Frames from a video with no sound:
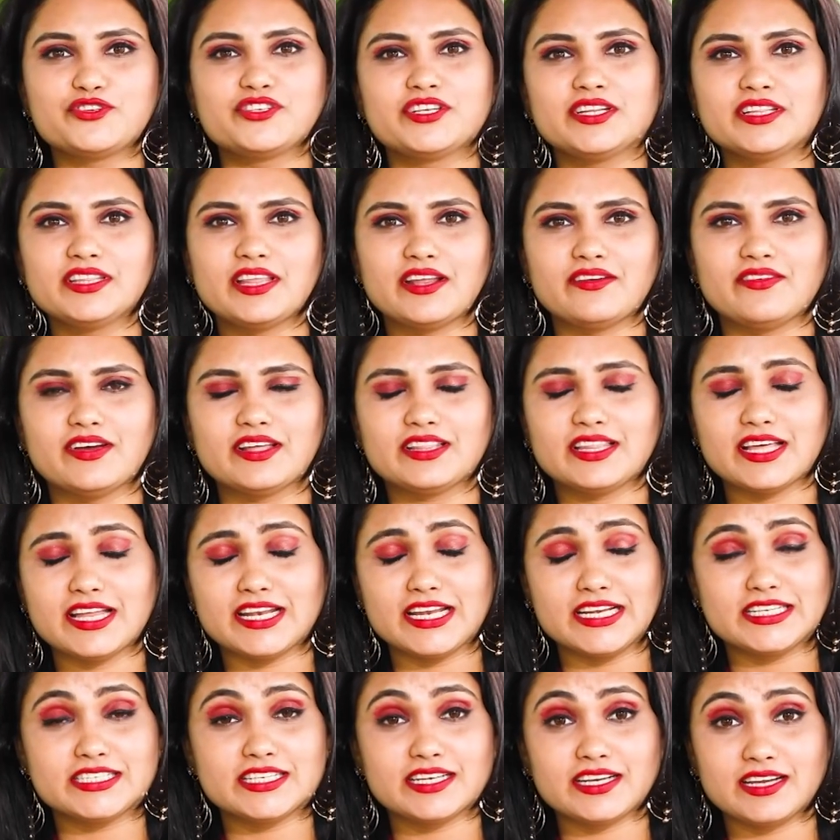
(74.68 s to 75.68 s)
వచ్చిన తర్వాత
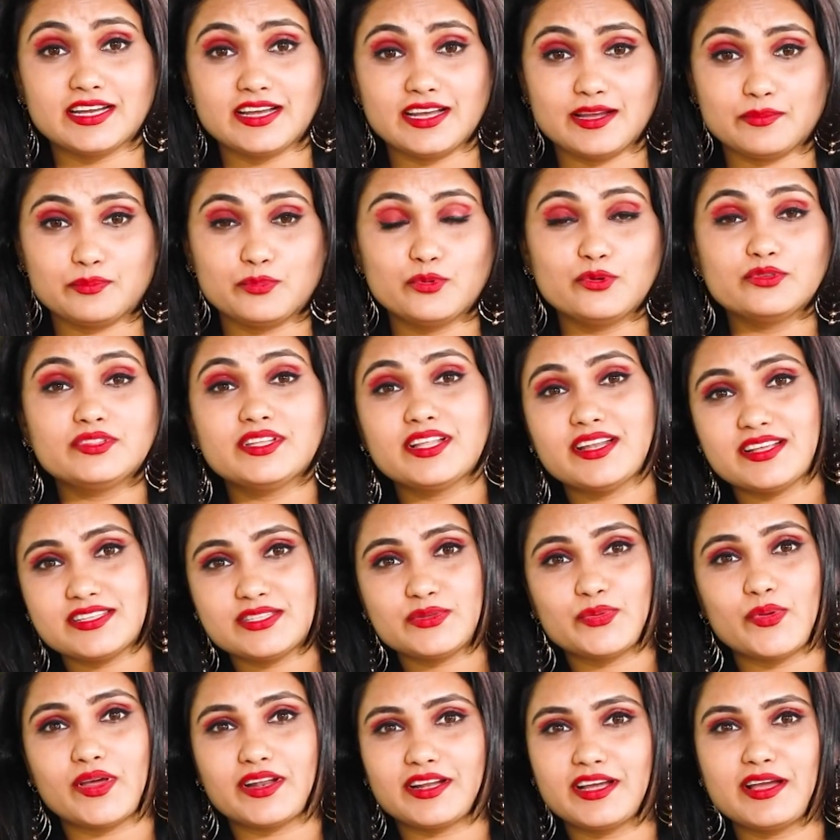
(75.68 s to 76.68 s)
నిజంగా భూతల
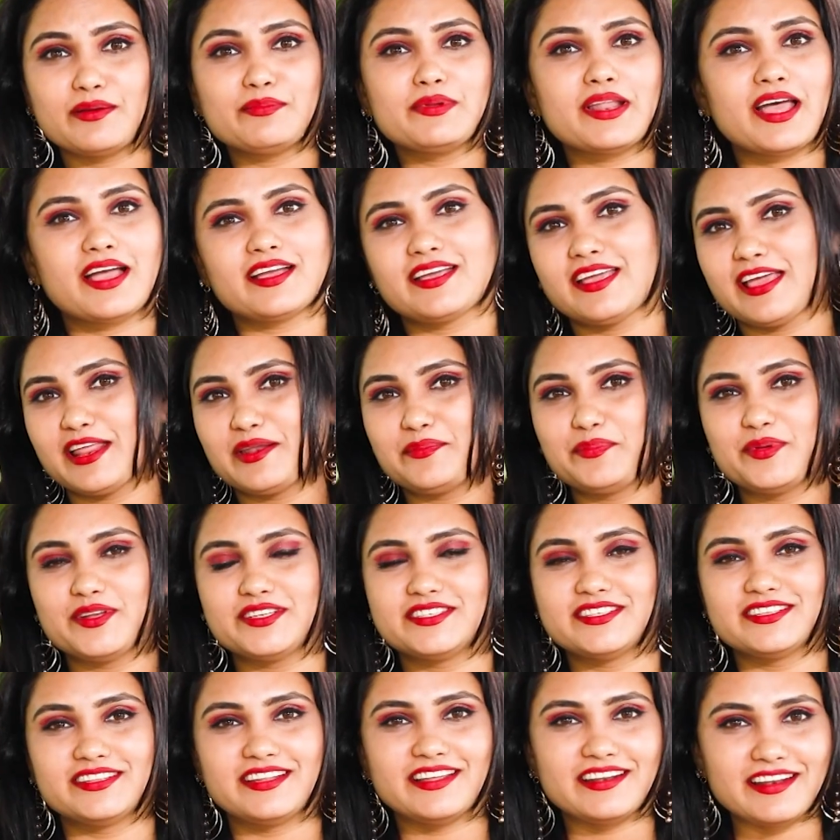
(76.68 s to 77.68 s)
స్వర్గంలాగే
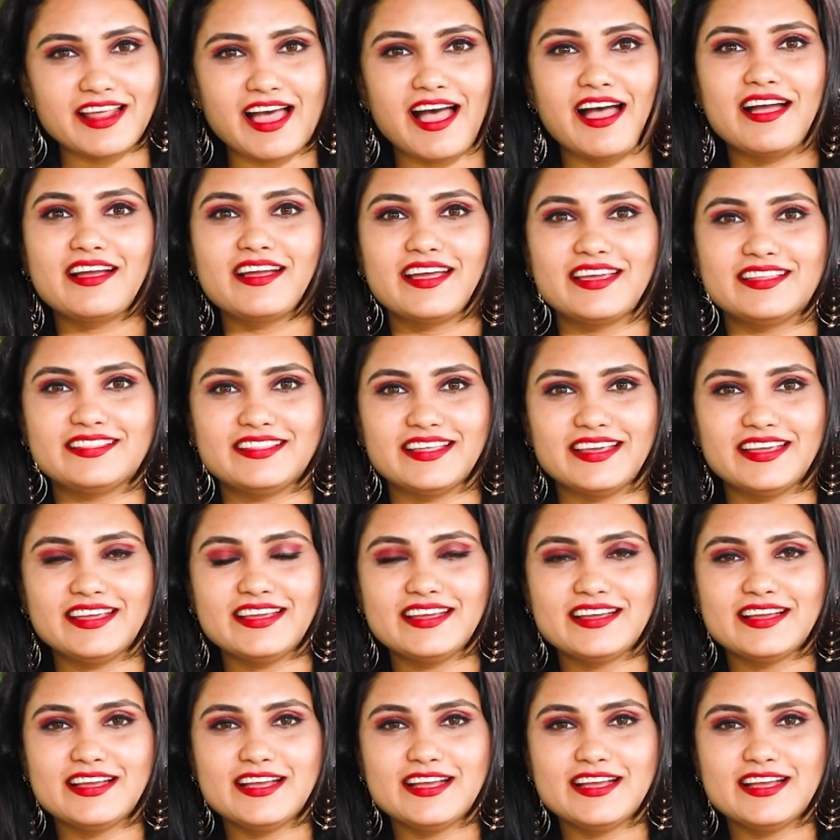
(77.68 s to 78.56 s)
అనిపించింది నాకైతే